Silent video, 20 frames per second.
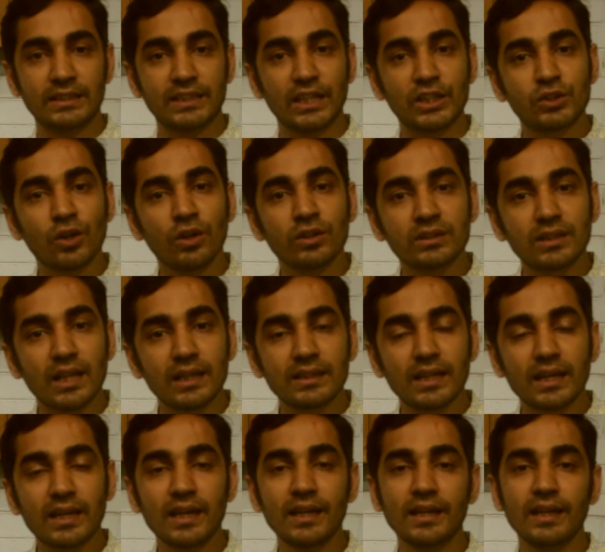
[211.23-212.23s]
সেই
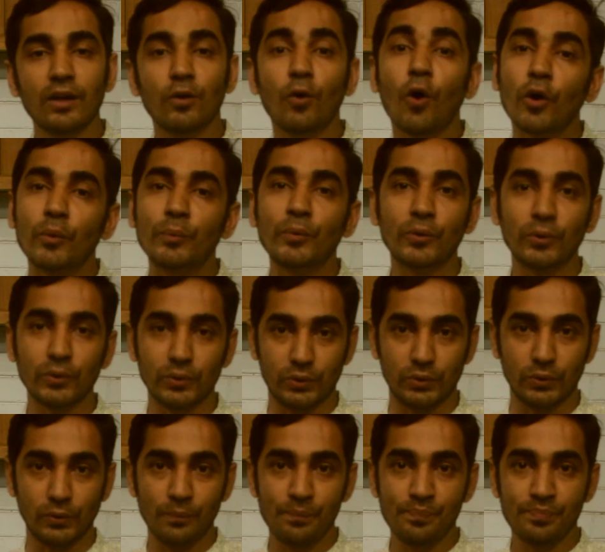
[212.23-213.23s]
সন্তানদেরকে নিয়ে গর্ব
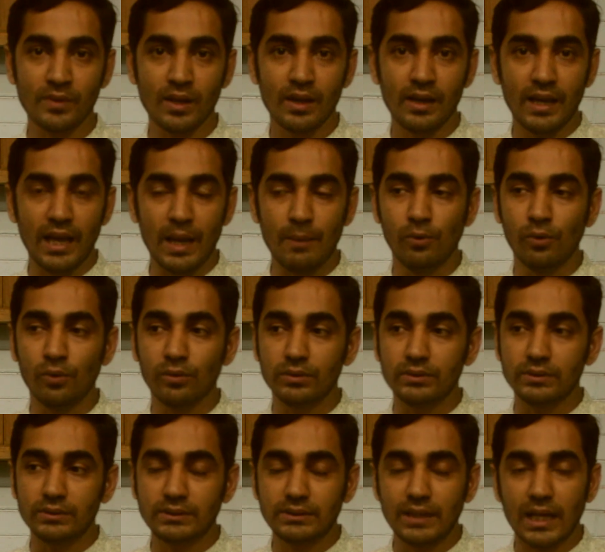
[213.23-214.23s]
করত এবং
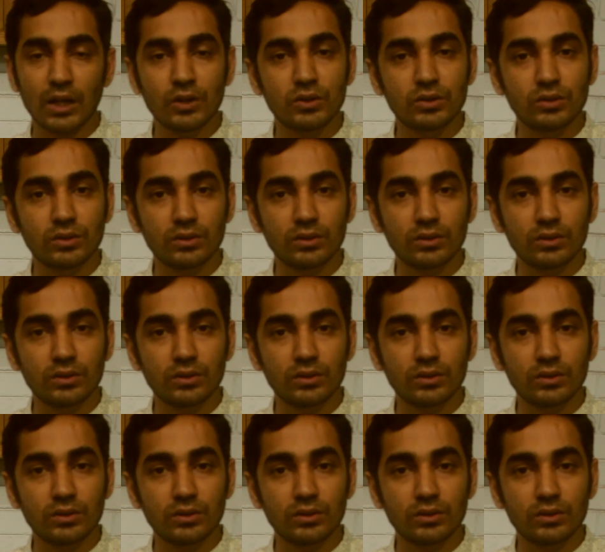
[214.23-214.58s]
তারা